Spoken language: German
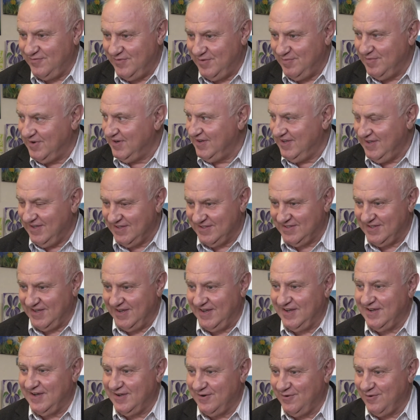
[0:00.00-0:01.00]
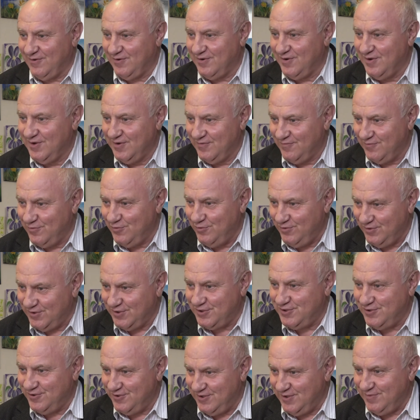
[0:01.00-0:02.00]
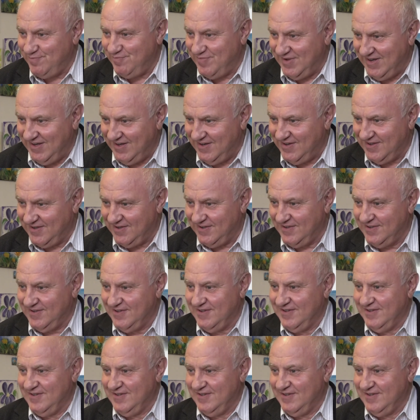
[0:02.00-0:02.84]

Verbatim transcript: wie man hier sehen kann, auch wunderschöne Bilder.